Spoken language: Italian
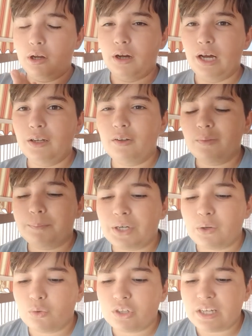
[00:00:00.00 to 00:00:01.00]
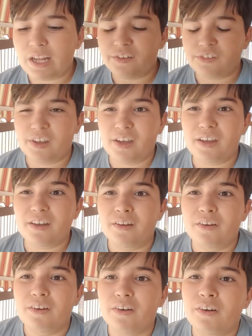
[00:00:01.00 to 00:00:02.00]
al, per l'Udinese
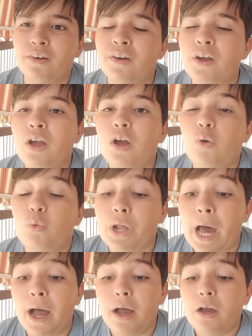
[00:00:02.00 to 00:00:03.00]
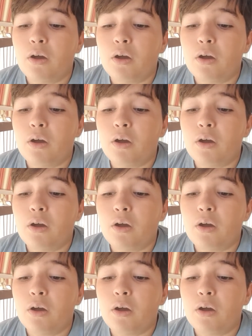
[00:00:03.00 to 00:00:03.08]
eh, una,